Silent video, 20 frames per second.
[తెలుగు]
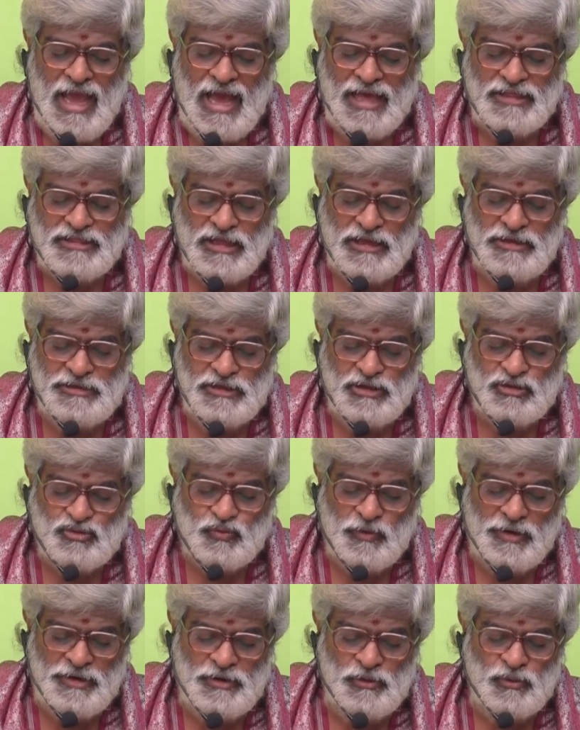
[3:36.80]
అసలు
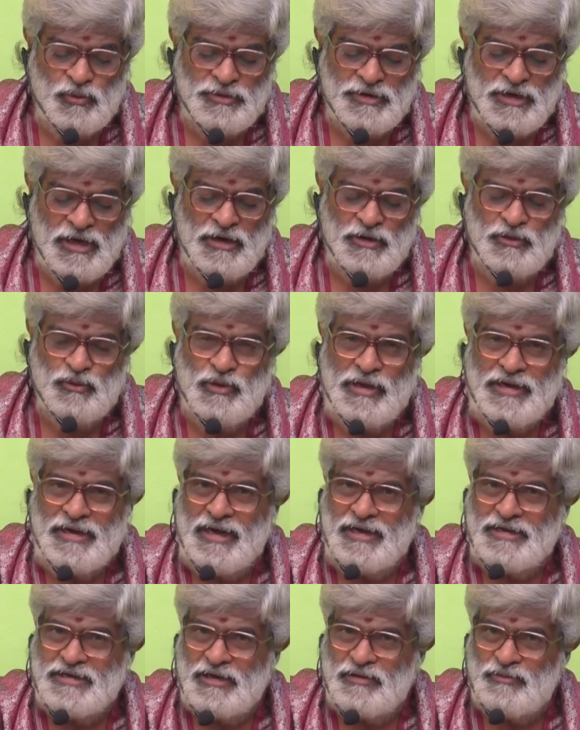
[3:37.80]
ఈశ్వరుడు ఉన్నాడు
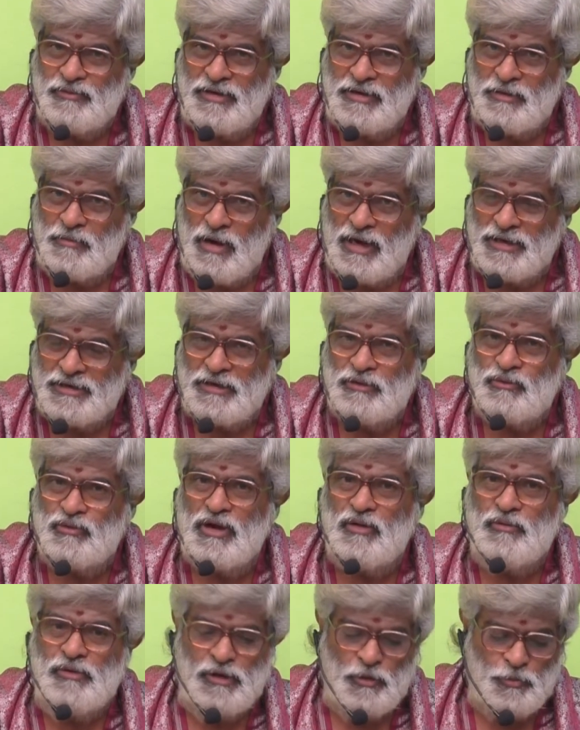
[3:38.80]
అనేటటువంటి మాటను
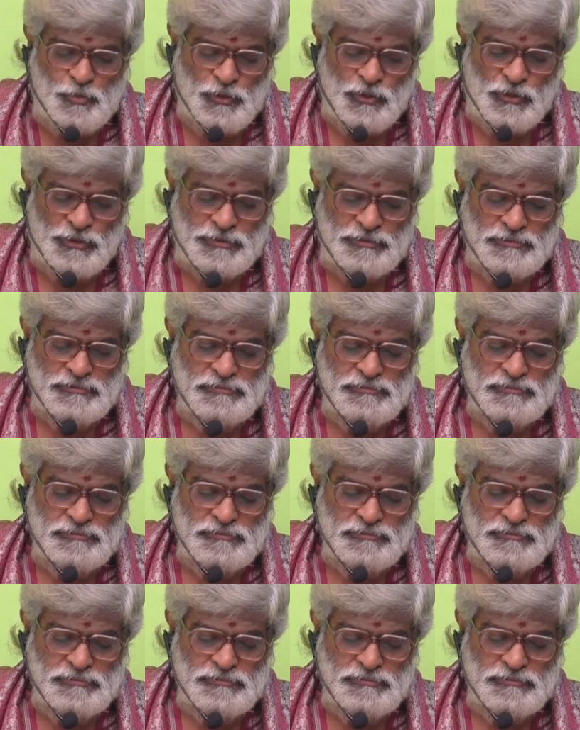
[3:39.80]
కూడా వీళ్ళు ఒప్పుకోరు